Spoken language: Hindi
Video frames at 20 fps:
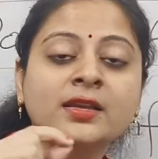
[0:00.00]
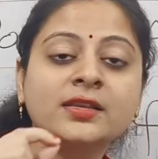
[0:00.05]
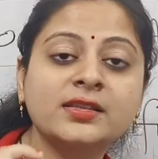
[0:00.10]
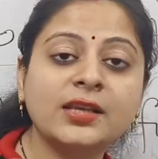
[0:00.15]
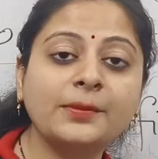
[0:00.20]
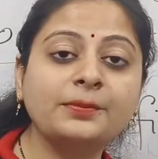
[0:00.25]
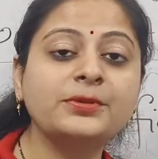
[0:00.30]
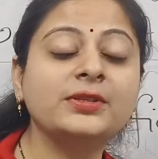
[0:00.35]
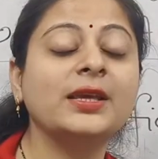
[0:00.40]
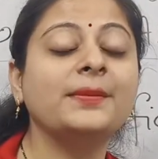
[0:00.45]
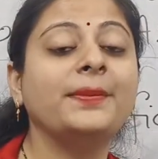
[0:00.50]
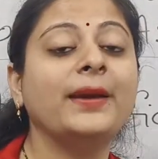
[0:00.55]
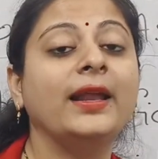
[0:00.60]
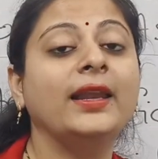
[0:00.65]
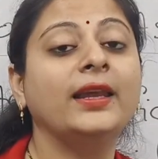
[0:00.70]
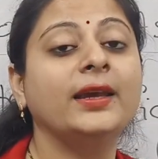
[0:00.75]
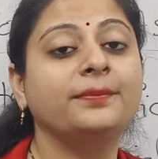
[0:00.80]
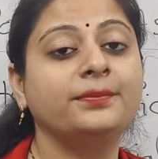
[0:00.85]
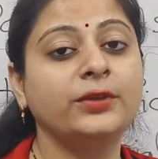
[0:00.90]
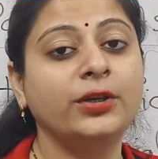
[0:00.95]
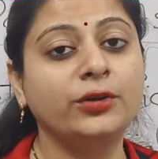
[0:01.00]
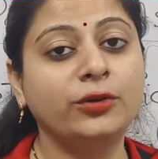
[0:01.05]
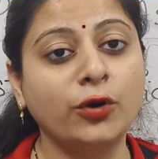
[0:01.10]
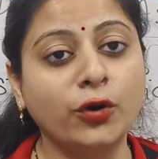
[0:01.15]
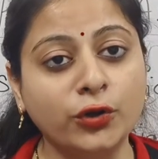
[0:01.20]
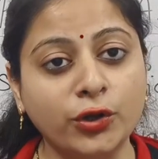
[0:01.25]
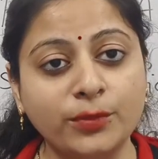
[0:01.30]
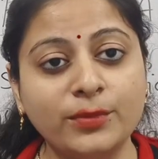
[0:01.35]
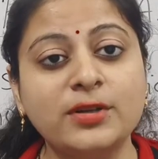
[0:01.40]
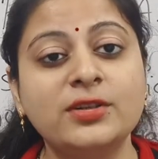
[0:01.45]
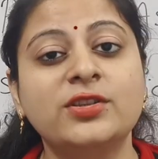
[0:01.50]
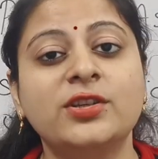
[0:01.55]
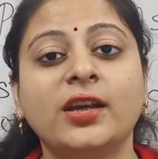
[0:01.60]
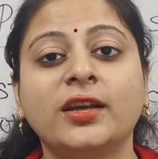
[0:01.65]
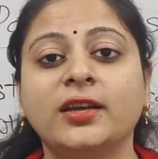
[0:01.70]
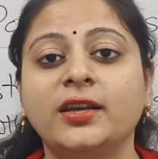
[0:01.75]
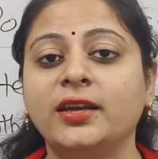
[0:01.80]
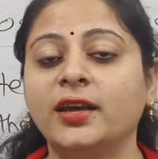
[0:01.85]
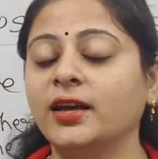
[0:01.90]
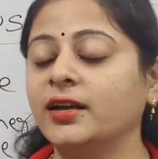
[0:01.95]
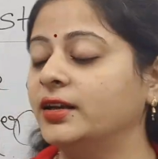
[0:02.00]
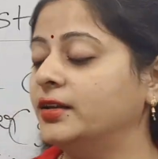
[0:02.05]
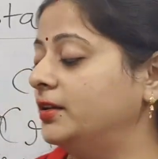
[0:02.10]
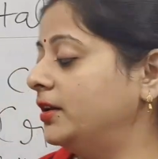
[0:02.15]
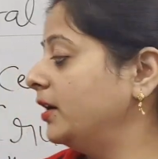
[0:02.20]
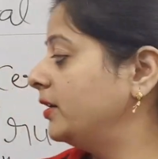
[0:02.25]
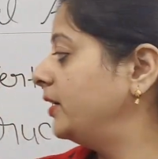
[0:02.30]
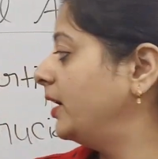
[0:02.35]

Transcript: सबसे पहले अपने डॉक्यूमेंट्स चेक किया करिए